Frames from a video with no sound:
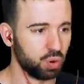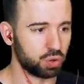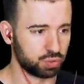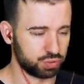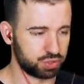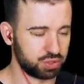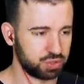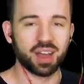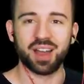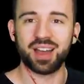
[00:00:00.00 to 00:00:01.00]

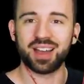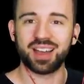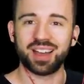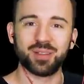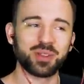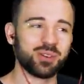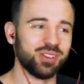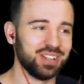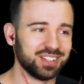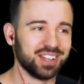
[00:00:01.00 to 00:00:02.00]
Борус. А,
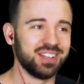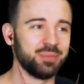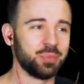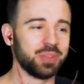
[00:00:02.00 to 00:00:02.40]
прикольно, не дали им